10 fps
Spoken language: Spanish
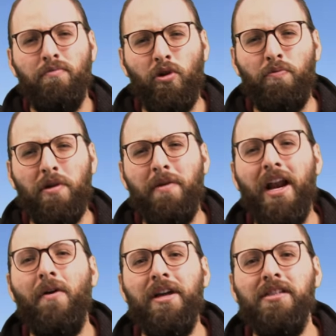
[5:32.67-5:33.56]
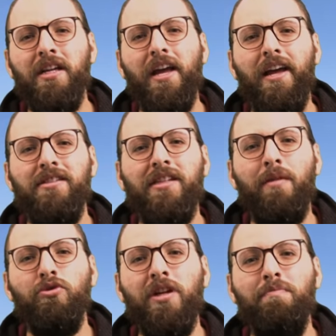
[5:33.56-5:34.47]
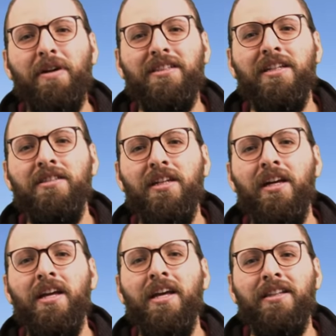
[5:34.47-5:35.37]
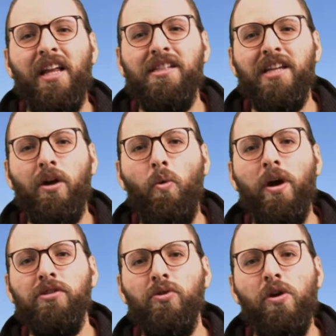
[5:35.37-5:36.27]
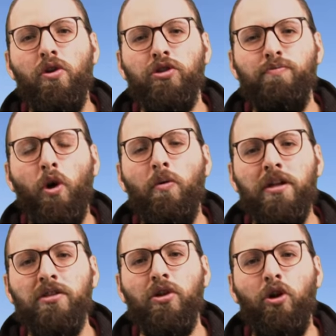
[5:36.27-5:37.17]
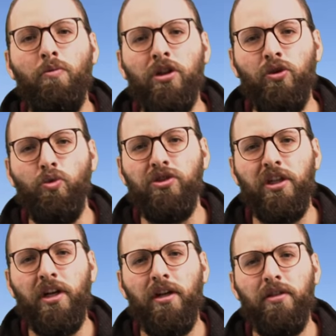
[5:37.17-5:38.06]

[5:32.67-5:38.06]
Por primera vez estamos en presencia del secuestro de los pobres como industria.